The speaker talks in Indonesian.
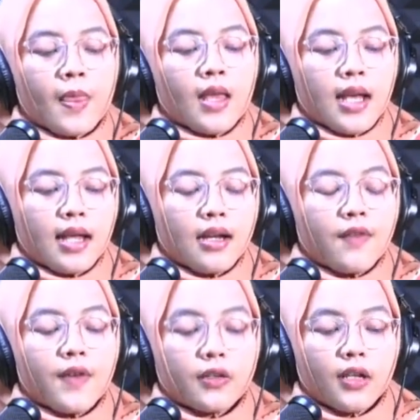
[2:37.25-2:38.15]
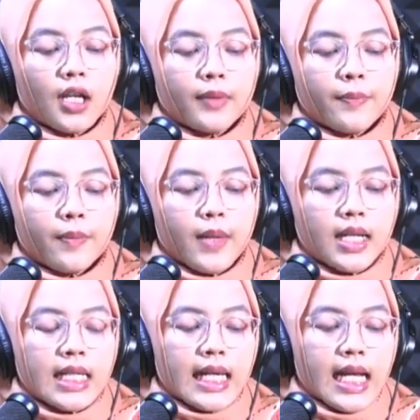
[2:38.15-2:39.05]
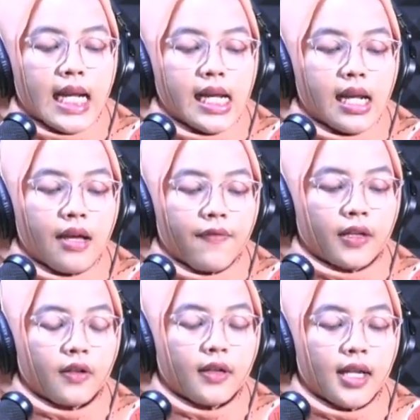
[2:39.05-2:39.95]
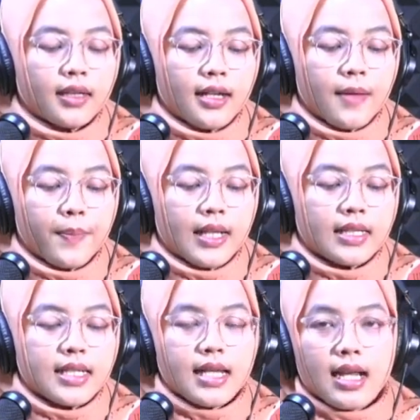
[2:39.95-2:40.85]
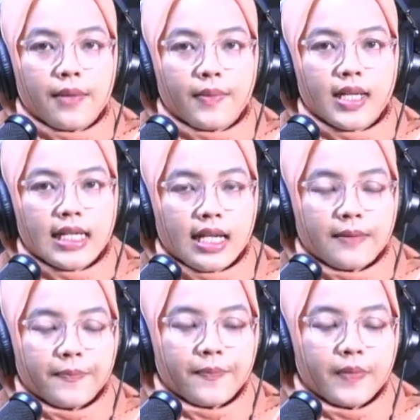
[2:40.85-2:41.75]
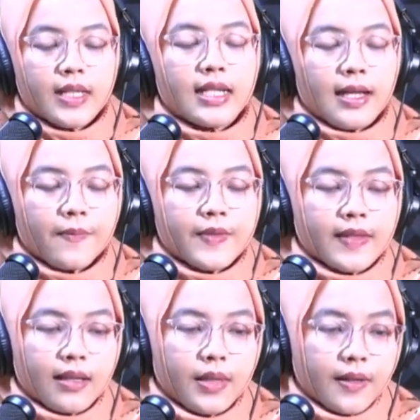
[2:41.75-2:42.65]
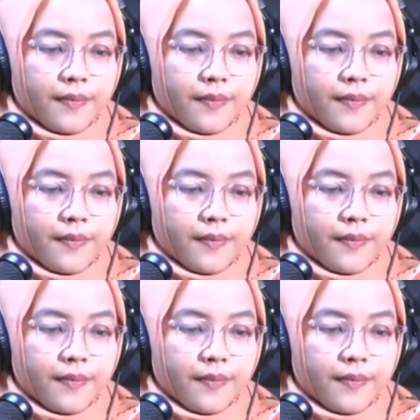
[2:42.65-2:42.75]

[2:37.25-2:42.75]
karena faktor yang diperbandingkan adalah faktor yang terdapat di dalam income income statement.